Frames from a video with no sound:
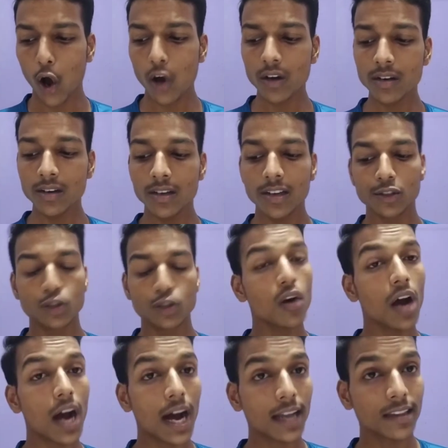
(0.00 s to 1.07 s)
और जो
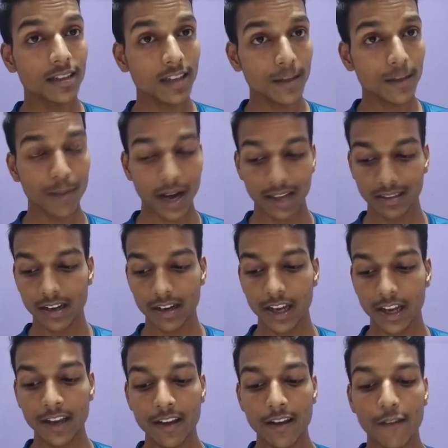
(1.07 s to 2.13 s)
आदर के पात्र
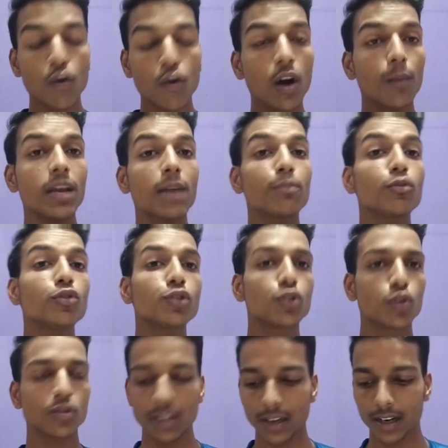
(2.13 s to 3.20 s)
हैं वो अपने आप को
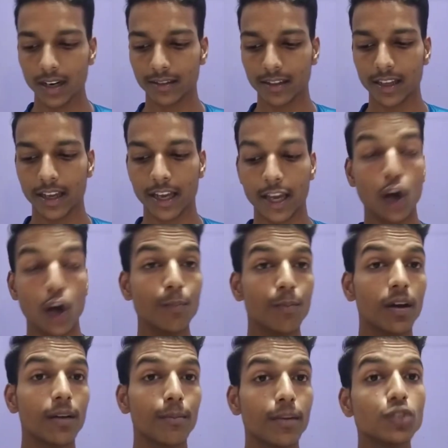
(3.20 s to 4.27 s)
शुद्ध रखते हैं और
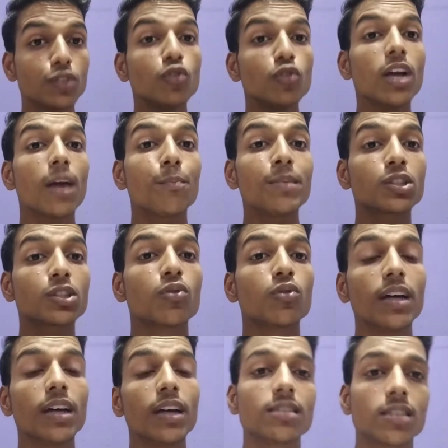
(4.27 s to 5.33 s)
परमेश्वर उन्हें अपनी
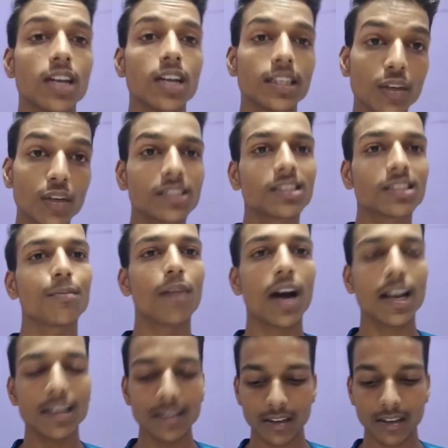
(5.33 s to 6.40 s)
स्व इच्छा से उन्हें
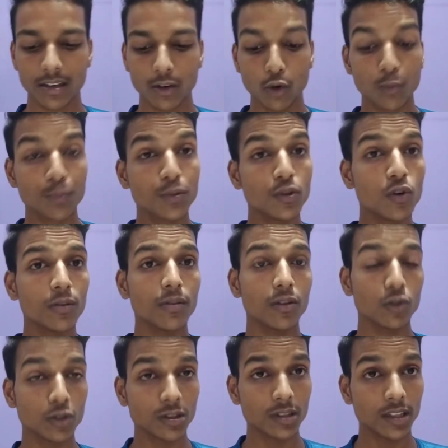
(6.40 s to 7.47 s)
इस्तेमाल उपयोग
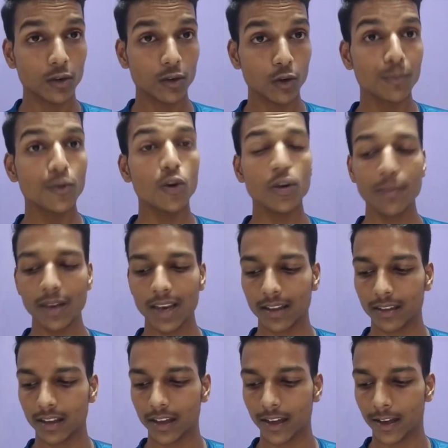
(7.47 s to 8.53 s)
उपयोग में
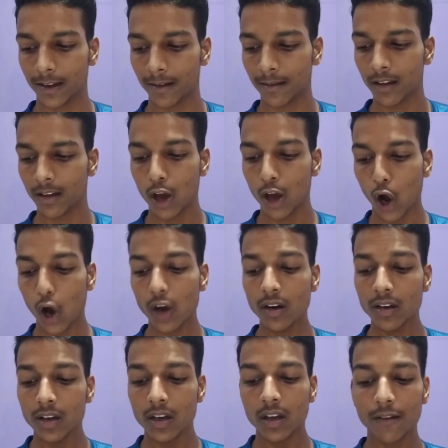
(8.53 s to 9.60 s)
लाते हैं
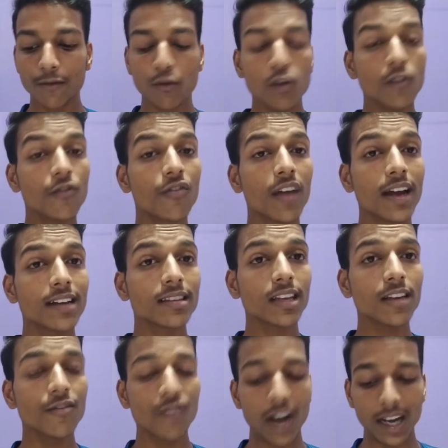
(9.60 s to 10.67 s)
और वो व्यर्थ
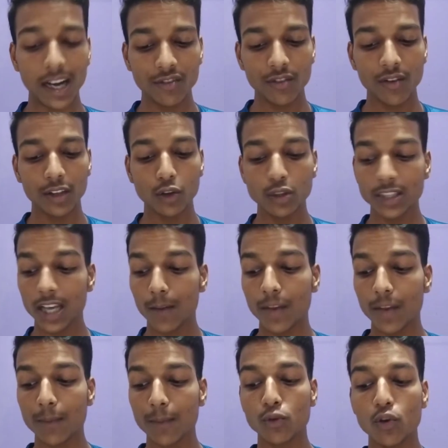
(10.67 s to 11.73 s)
के वाद विवादों से
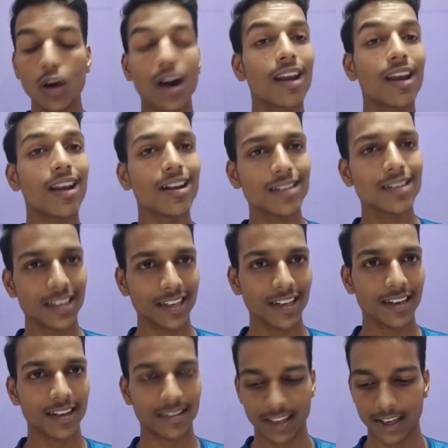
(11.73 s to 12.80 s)
अपने आप को अलग करके
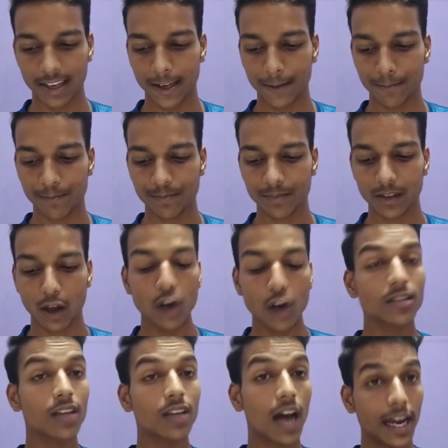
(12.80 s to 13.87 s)
रखते हैं
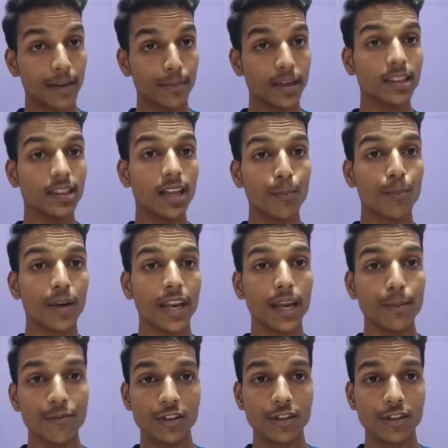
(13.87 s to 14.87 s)
और धार्मिकता प्रेम